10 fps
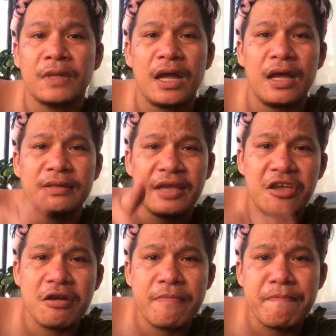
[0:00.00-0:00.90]
At
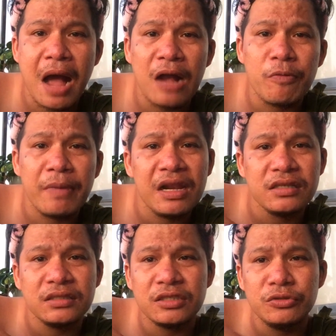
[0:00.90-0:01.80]
kaya bago pa
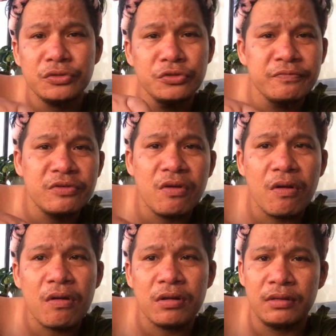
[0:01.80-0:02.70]
lang sa YouTube
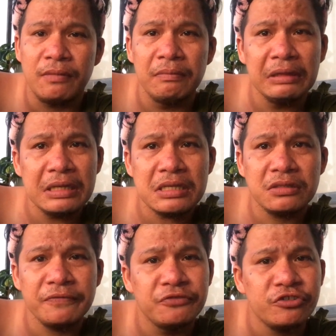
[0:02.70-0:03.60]
ko, please
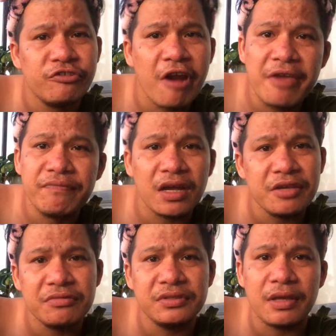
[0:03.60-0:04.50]
subscribe na
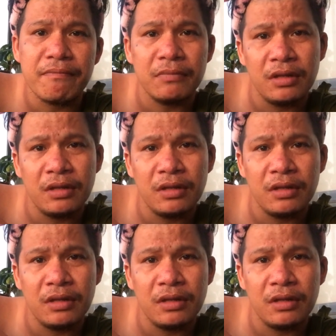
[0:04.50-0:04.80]
kayo sa